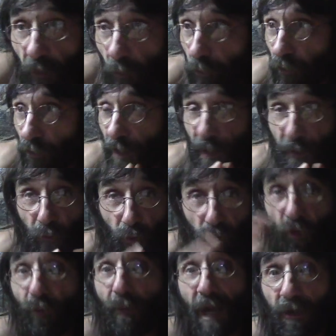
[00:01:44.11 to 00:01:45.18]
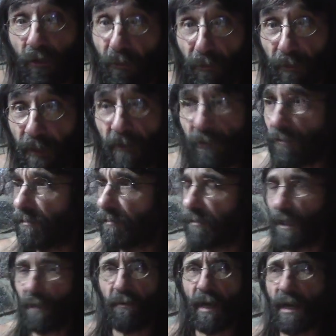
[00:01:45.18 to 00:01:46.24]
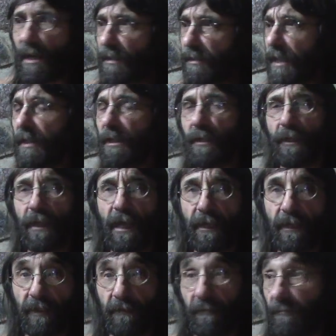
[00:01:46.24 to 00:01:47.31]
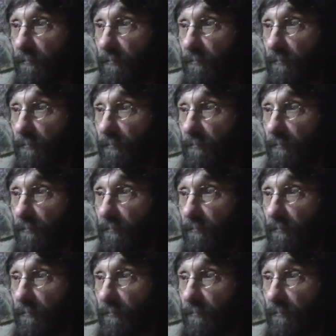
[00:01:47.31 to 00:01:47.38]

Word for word: un ser mucho más completo, que va a analizar